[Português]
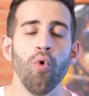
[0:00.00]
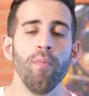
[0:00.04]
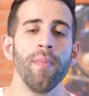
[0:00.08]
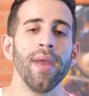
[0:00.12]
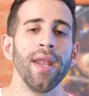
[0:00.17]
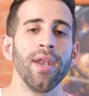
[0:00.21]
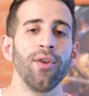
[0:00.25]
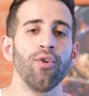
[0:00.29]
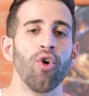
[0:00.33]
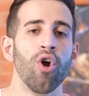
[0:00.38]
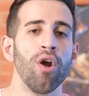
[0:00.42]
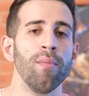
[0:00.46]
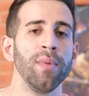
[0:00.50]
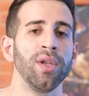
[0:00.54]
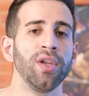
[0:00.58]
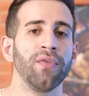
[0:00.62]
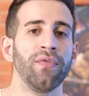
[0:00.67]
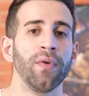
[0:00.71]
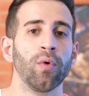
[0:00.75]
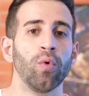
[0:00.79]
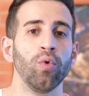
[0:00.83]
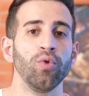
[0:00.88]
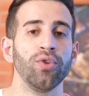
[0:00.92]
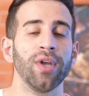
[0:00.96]
uma enorme
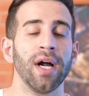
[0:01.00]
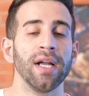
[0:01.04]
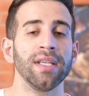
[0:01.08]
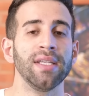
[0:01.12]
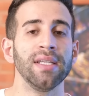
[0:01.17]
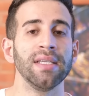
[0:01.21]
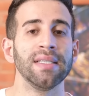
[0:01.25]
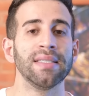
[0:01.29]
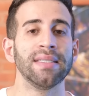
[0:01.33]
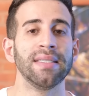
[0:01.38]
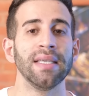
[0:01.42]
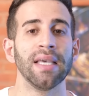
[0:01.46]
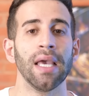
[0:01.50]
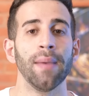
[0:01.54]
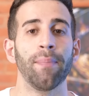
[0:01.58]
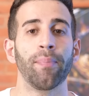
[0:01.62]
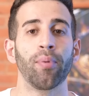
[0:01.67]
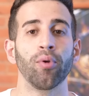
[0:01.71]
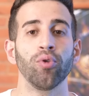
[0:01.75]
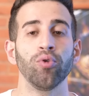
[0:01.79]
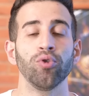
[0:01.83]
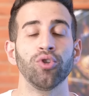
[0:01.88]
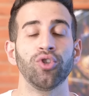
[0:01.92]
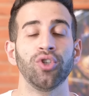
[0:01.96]
dificuldade em se
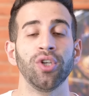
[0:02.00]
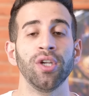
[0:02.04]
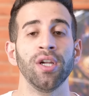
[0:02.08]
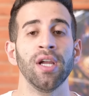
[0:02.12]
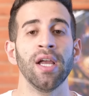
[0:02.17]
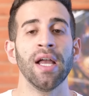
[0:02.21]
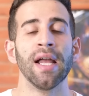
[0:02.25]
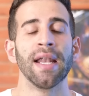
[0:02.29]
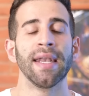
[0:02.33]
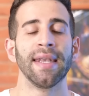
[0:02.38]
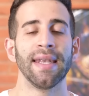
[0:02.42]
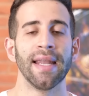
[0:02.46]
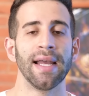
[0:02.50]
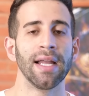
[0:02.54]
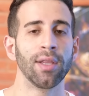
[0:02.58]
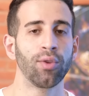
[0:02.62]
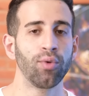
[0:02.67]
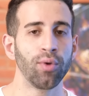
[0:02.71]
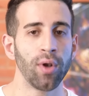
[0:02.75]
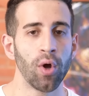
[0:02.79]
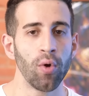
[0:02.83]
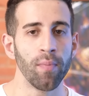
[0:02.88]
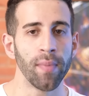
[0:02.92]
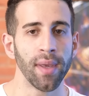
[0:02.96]
reproduzir
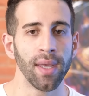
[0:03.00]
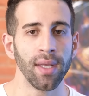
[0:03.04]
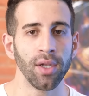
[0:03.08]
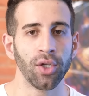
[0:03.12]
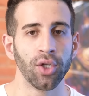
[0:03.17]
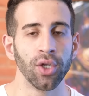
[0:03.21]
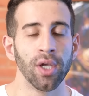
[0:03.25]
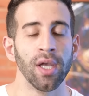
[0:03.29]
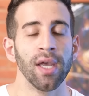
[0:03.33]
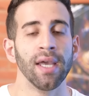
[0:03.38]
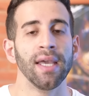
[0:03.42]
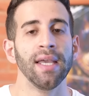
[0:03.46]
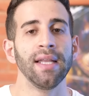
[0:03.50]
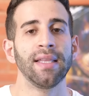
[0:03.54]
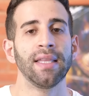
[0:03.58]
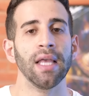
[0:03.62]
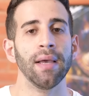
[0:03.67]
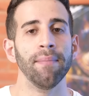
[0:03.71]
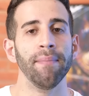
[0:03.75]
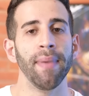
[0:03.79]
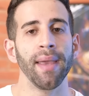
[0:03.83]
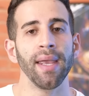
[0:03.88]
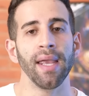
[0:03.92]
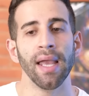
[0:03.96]
naturalmente e
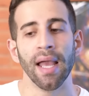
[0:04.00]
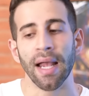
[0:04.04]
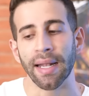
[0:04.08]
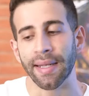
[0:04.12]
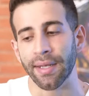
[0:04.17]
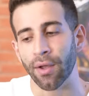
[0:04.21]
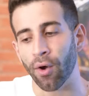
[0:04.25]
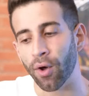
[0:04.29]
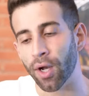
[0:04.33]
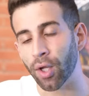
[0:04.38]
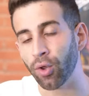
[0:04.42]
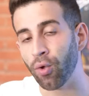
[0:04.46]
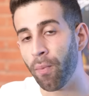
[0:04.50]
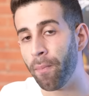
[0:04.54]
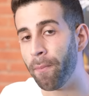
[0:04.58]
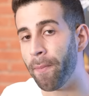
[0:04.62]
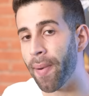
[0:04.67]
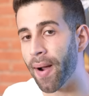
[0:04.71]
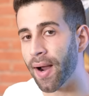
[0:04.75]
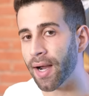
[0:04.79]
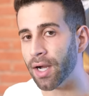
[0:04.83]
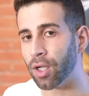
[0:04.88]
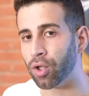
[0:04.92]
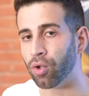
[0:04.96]
também na hora do
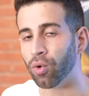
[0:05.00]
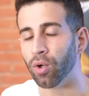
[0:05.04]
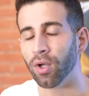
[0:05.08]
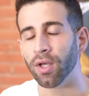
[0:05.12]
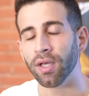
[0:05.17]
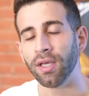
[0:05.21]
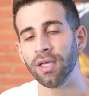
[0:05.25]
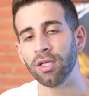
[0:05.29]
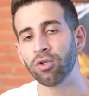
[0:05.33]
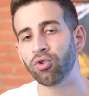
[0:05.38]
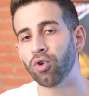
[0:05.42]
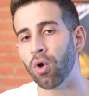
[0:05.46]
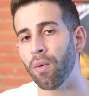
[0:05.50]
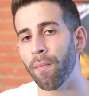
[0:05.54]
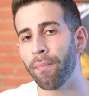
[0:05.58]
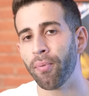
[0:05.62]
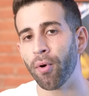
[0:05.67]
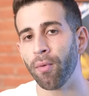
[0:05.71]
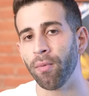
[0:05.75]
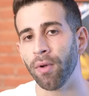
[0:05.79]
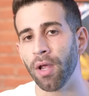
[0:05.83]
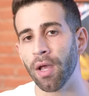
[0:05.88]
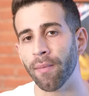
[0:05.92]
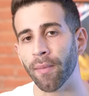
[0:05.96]
parto. Isso é um
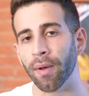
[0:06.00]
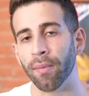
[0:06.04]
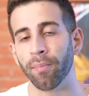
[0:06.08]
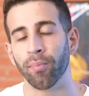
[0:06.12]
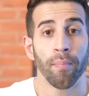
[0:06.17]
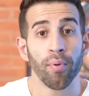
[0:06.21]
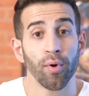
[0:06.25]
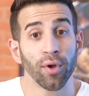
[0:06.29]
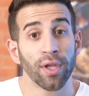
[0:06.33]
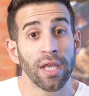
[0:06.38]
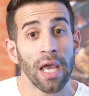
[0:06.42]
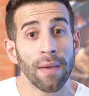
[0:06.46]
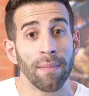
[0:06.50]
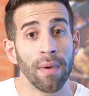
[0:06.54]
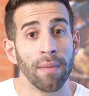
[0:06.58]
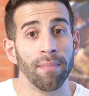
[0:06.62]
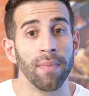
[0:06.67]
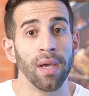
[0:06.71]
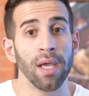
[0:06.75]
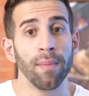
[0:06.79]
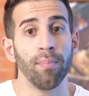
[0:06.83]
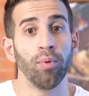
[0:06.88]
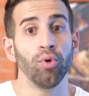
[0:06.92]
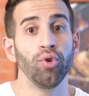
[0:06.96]
problema, porque a
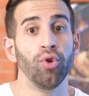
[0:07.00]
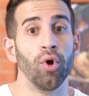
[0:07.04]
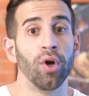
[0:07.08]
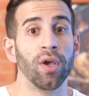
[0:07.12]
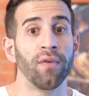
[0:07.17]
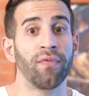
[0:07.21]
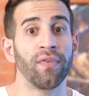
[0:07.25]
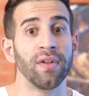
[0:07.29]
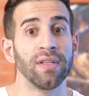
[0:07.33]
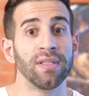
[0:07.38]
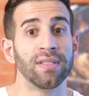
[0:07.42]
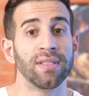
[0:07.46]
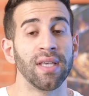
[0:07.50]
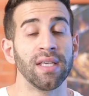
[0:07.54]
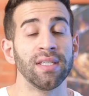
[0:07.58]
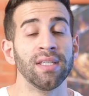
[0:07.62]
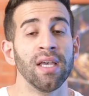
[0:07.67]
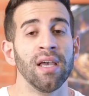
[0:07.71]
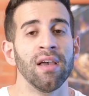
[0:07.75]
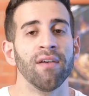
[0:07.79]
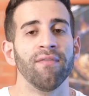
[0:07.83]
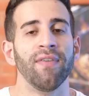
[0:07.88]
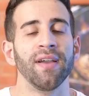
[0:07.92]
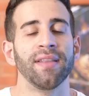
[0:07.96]
mamãe bulldog
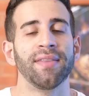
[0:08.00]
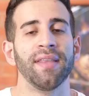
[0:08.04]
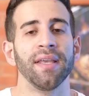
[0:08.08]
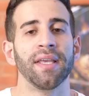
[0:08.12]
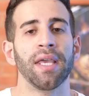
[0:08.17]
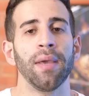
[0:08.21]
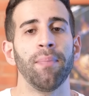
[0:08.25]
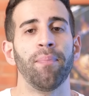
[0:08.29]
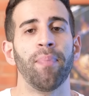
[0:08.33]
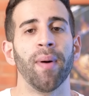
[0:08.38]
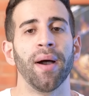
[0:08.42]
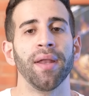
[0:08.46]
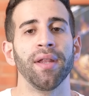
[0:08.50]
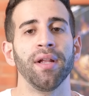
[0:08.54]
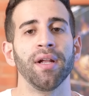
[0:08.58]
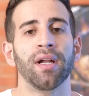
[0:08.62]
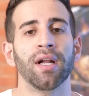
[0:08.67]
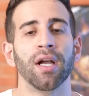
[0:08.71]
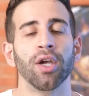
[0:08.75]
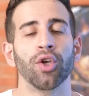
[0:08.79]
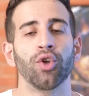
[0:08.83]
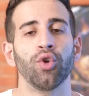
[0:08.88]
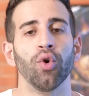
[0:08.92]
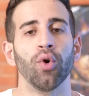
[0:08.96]
francês vai ter que parir
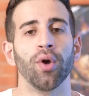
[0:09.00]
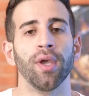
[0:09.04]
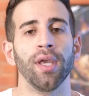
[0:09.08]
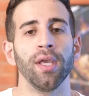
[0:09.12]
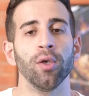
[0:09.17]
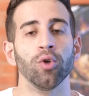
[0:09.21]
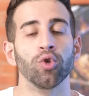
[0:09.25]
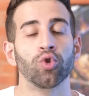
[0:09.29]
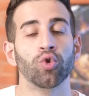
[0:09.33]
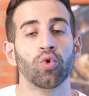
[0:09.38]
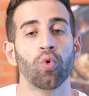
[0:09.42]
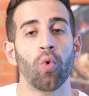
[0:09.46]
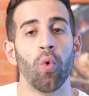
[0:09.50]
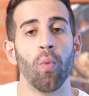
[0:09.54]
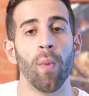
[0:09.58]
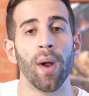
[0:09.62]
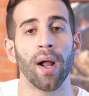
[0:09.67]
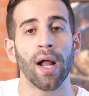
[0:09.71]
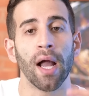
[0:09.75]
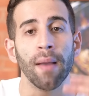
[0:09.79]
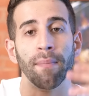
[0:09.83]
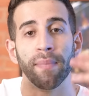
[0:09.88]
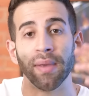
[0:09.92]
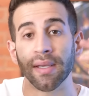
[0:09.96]
cachorrinhos com
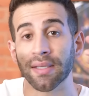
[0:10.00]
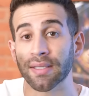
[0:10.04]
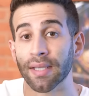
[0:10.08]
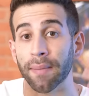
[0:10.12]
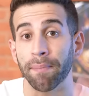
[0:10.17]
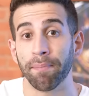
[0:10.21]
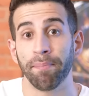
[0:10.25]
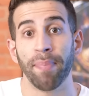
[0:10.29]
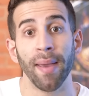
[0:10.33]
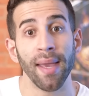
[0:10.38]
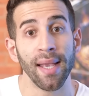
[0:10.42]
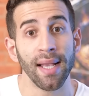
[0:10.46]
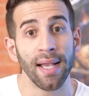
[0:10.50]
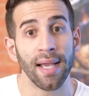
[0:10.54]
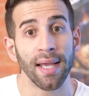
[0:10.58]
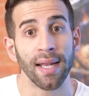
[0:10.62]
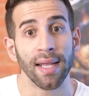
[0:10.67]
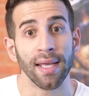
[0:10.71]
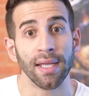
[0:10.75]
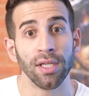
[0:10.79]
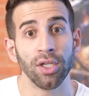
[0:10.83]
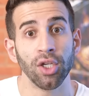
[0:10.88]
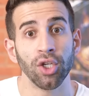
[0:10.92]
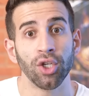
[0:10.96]
uma cabeça bem
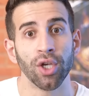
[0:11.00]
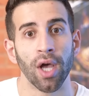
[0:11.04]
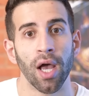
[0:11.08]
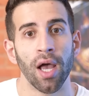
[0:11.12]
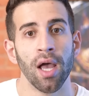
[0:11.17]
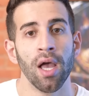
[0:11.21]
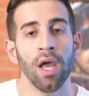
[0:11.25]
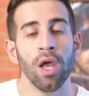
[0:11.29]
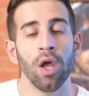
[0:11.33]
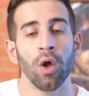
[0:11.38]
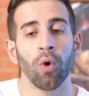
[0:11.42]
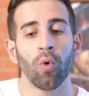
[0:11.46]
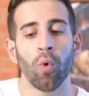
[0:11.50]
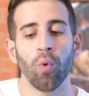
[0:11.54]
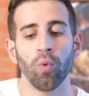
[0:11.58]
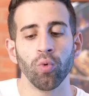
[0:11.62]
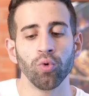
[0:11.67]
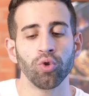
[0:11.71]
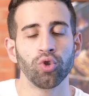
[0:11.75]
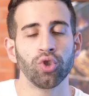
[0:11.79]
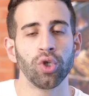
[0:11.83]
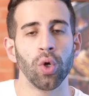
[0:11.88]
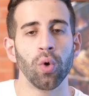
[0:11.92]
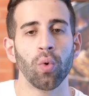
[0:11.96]
grande já
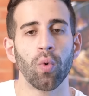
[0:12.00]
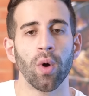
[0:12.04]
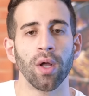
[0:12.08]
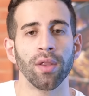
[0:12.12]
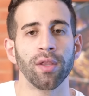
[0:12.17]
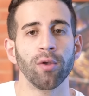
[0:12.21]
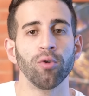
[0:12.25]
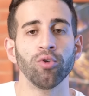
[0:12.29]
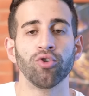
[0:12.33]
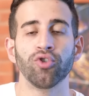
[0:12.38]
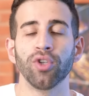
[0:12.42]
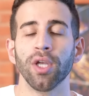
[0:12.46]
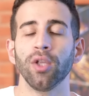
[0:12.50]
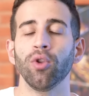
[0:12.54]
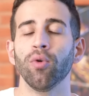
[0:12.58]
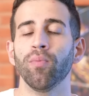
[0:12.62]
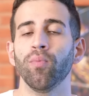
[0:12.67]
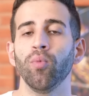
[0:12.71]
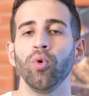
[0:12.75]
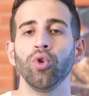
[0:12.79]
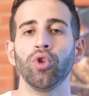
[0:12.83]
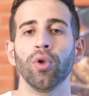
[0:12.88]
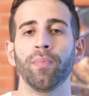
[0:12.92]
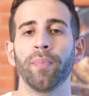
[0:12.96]
com o seu quadril sendo
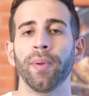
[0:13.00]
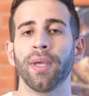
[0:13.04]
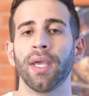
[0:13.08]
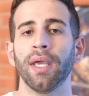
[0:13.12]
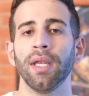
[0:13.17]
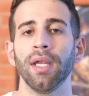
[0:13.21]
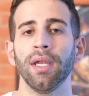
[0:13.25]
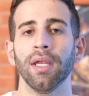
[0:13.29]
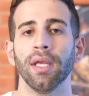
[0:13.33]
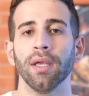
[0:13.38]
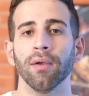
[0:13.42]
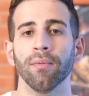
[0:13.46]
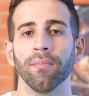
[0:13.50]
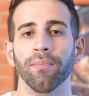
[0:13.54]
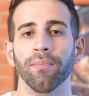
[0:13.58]
muito pequenininho.